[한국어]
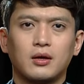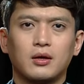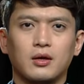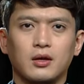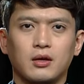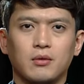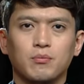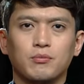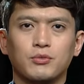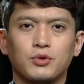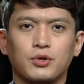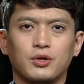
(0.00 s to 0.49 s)
이
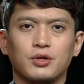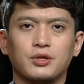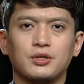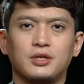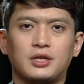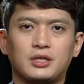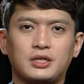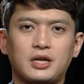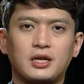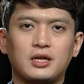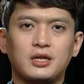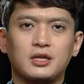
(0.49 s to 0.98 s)
인물은
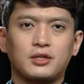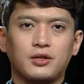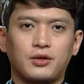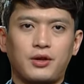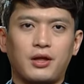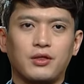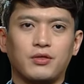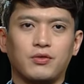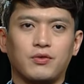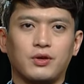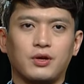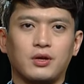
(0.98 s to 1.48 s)
세상을
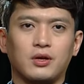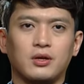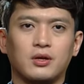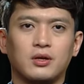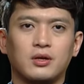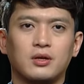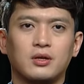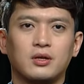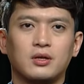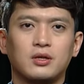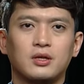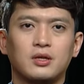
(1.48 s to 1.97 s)
떠난 뒤
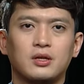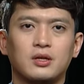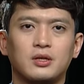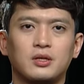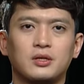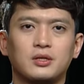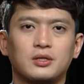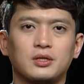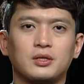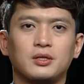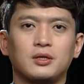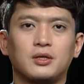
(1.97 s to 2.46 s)

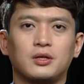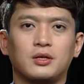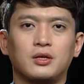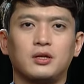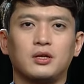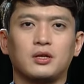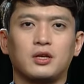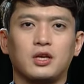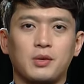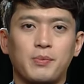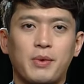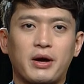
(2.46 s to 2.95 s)

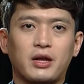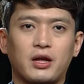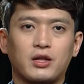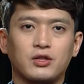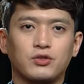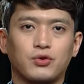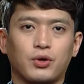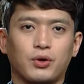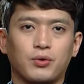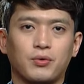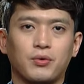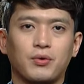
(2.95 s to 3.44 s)
신들을 기만한
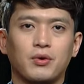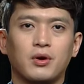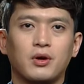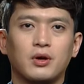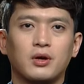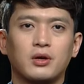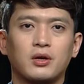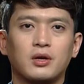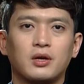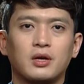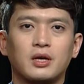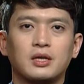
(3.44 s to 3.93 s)
죄로
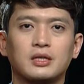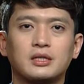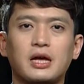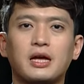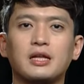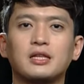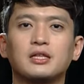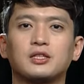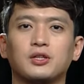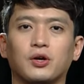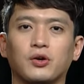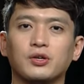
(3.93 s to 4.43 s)

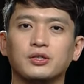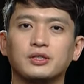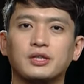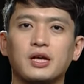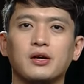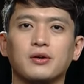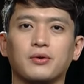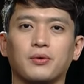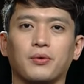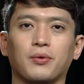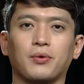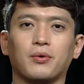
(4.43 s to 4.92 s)
산
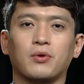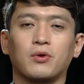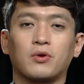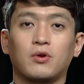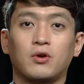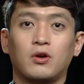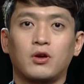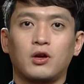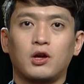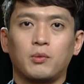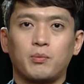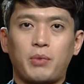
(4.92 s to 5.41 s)
정상으로
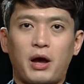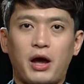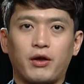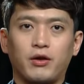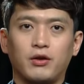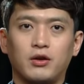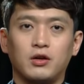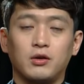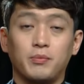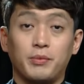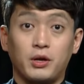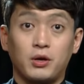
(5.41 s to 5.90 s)

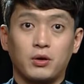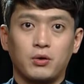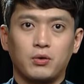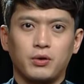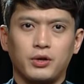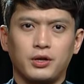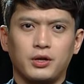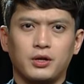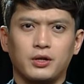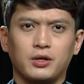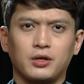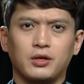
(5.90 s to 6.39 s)
바위를
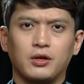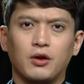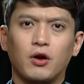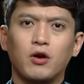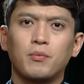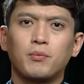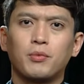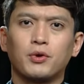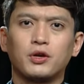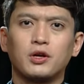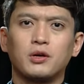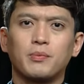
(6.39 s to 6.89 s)
밀어올리는
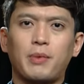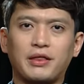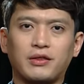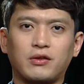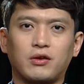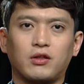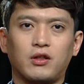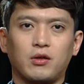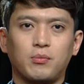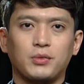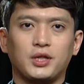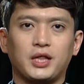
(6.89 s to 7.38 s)
형벌을
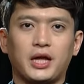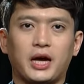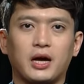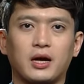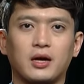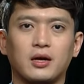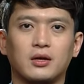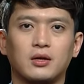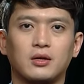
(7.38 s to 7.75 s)
받게 됩니다.